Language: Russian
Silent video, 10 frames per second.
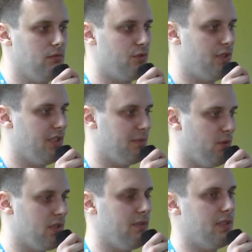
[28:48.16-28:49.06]
лучше их
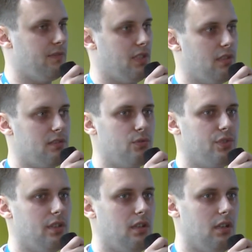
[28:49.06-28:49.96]
использовать в таких
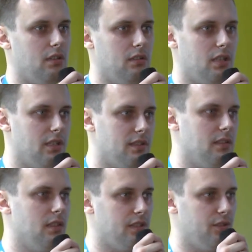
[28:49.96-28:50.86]
случаях, как какие-то
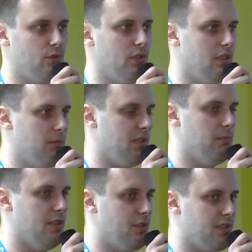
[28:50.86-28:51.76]
стандартные штуки, там
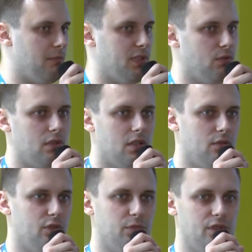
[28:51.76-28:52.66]
типа очистка потока,
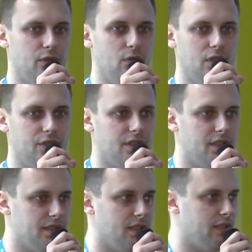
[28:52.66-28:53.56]
какой-нибудь треугольничек
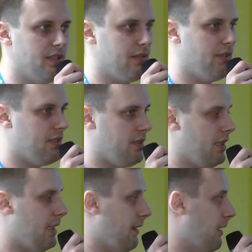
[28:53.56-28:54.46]
CSS нарисовать и так
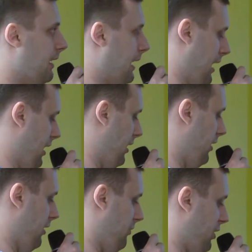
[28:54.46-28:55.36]
далее.
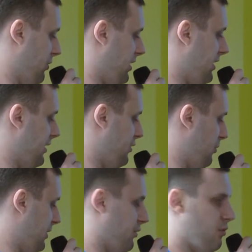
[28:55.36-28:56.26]
Могу сказать из
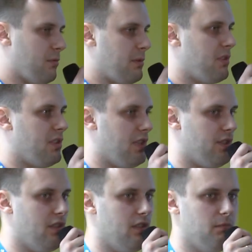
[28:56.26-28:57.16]
опыта, что, например,
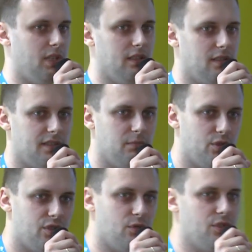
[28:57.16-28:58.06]
наши
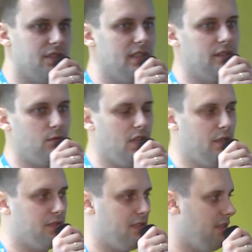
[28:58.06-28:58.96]
бэкэнд-разработчики очень сильно
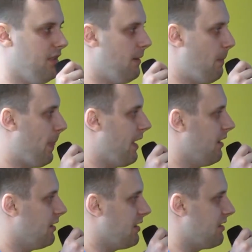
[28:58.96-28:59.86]
ругаются
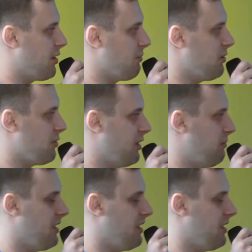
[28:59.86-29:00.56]
на слишком сложные